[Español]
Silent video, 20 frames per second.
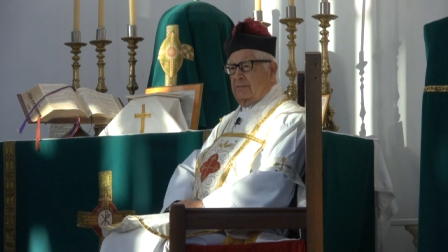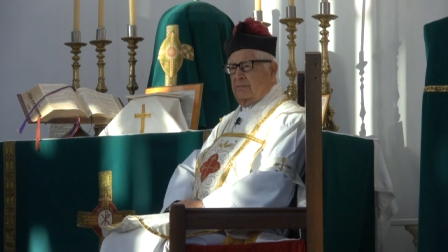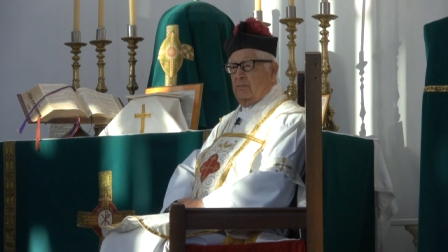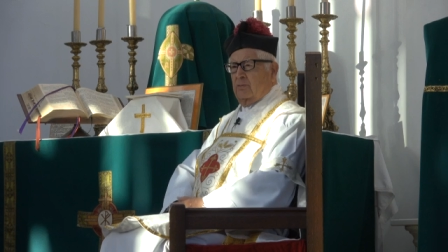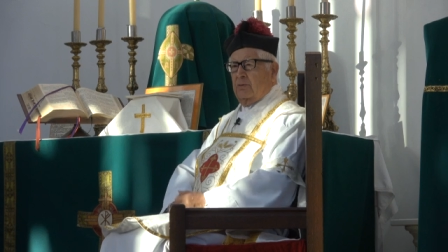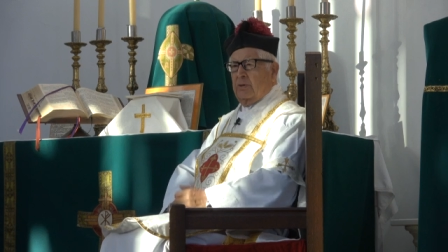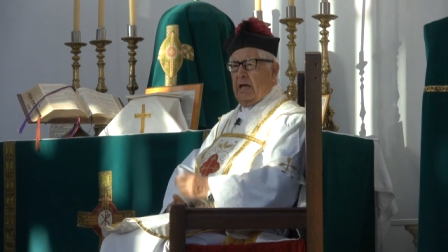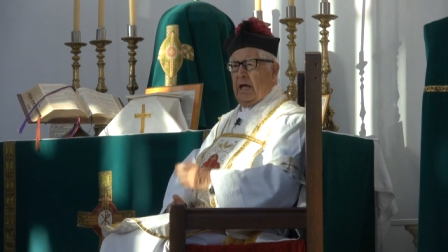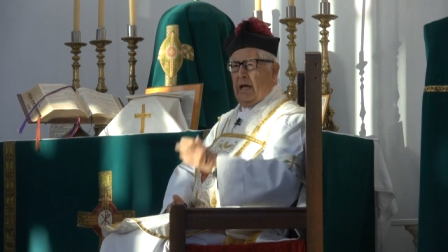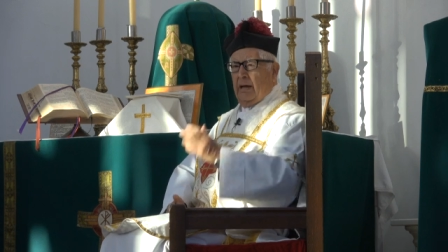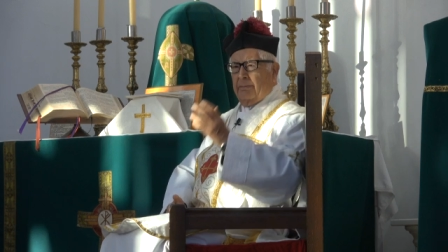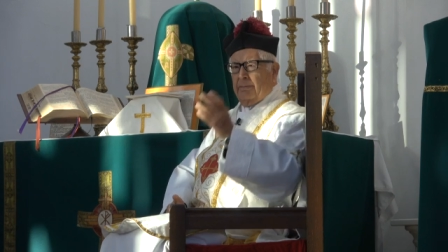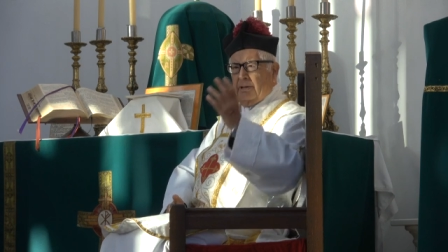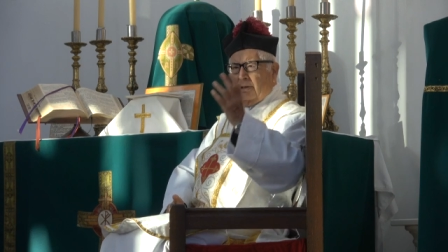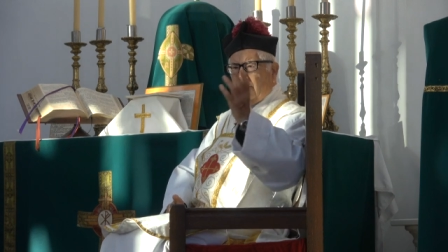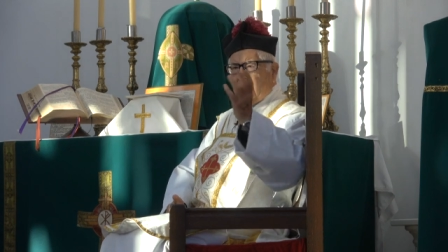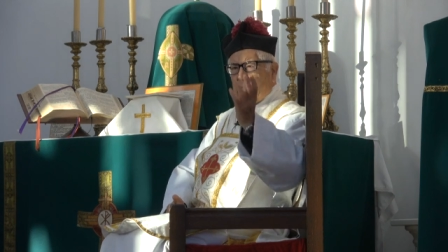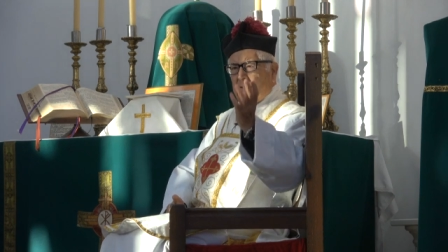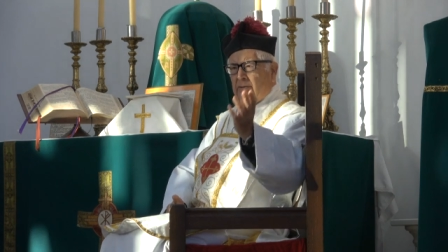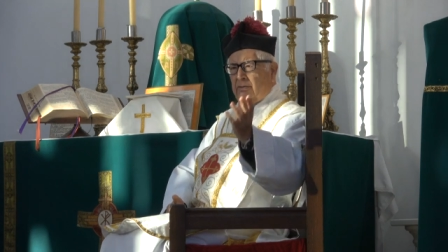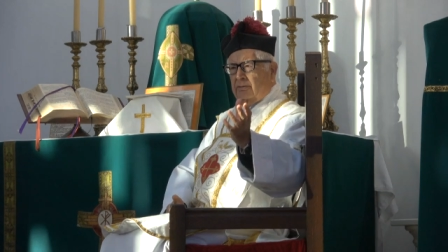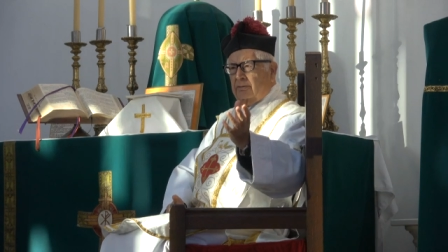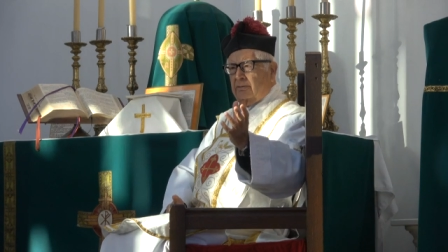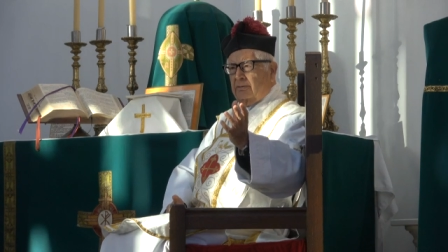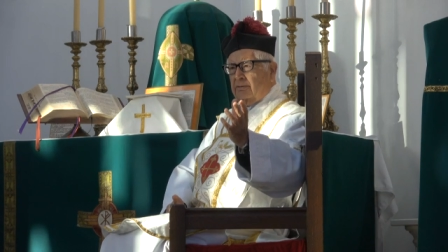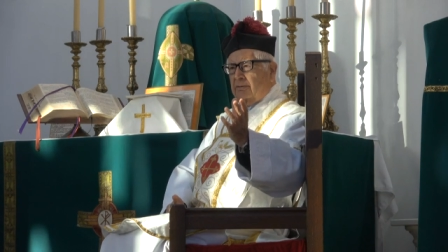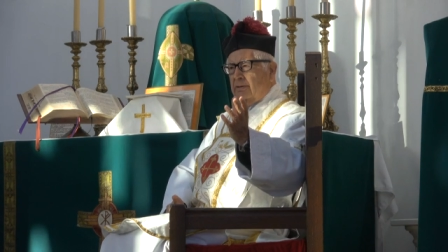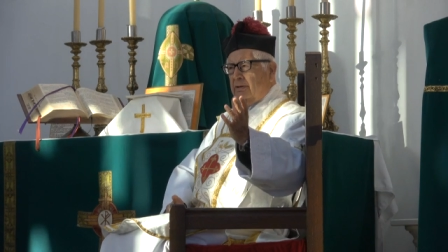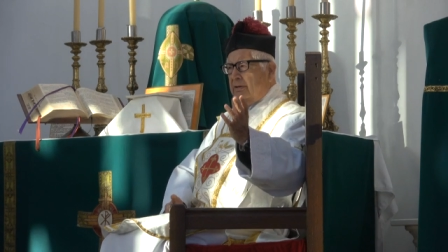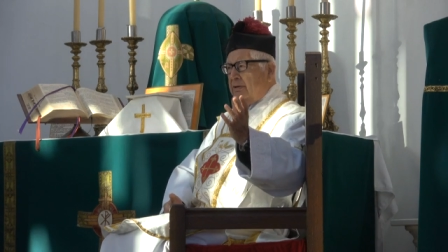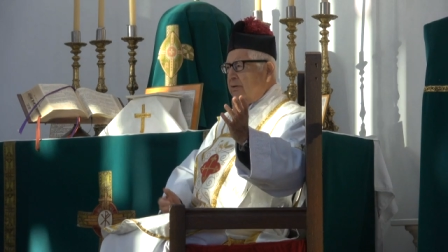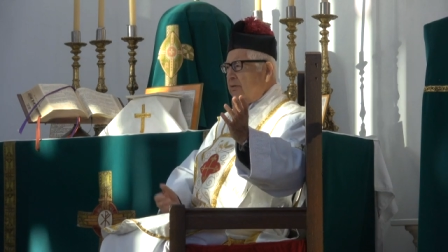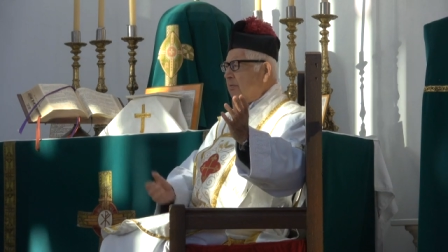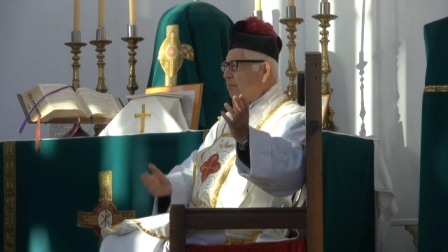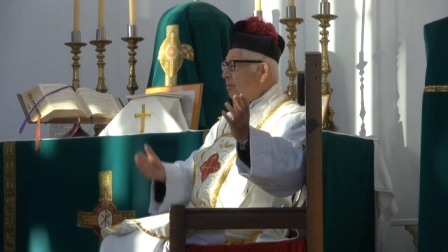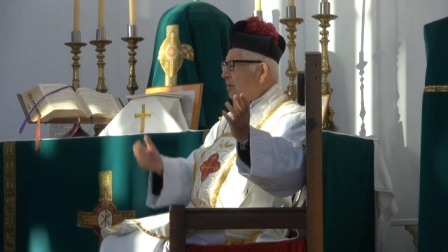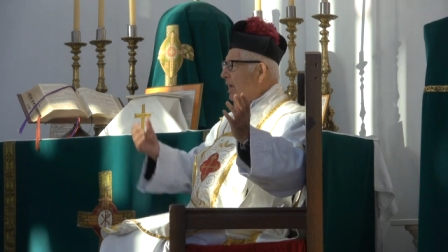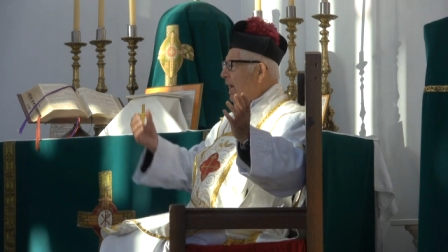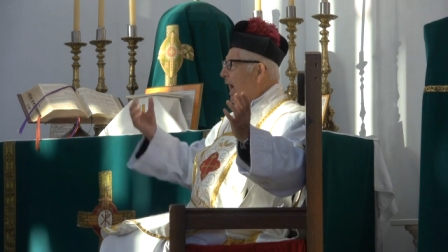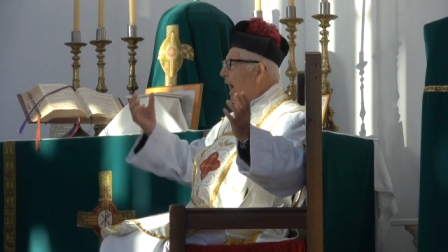un hábito y
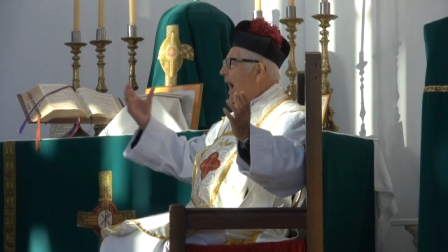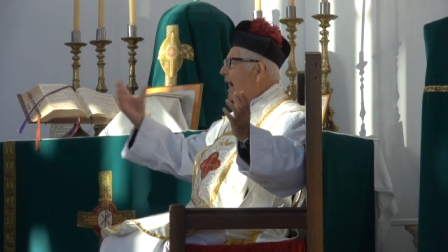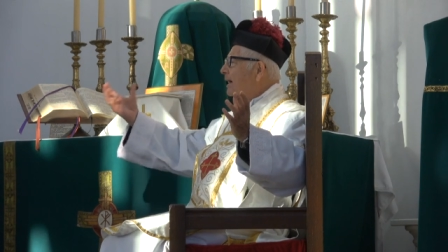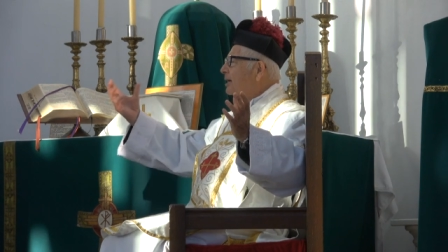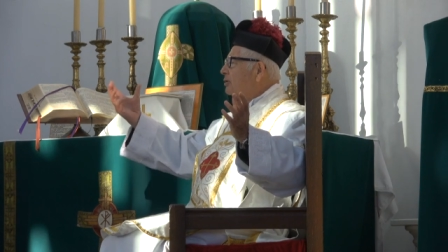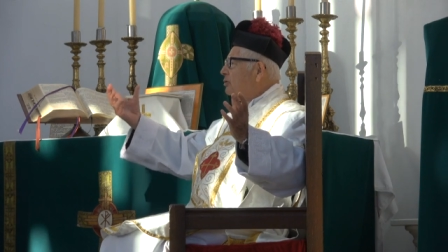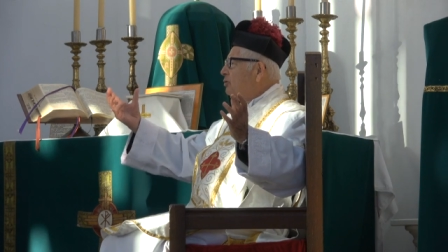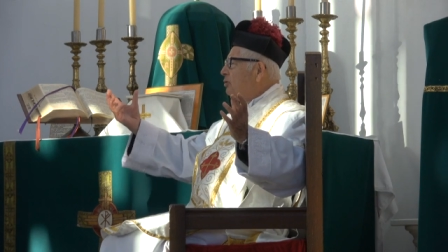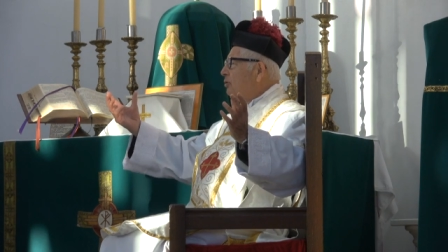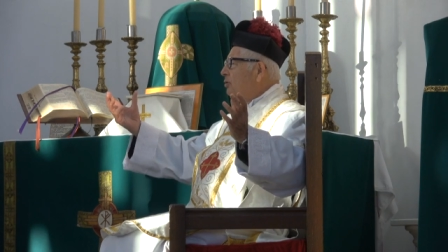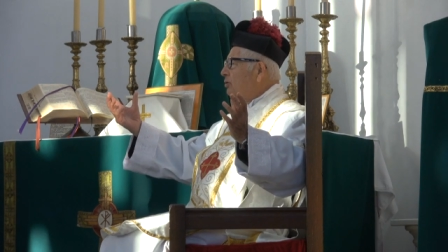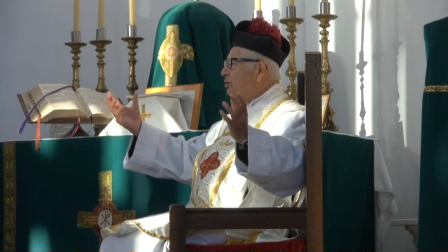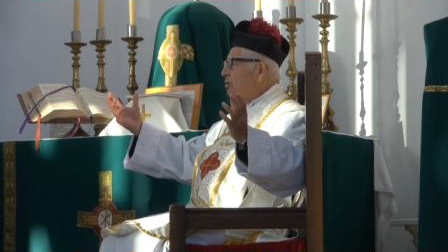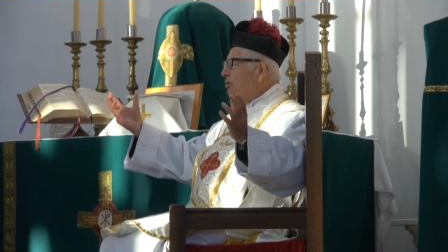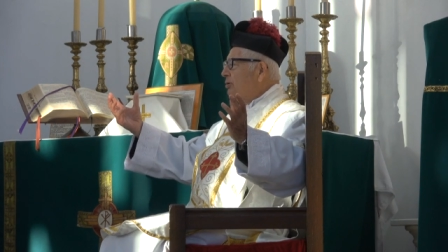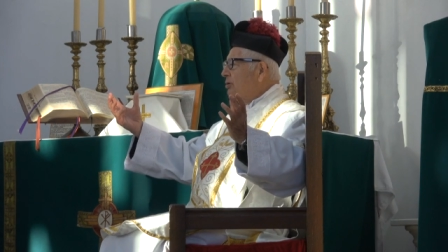un acto.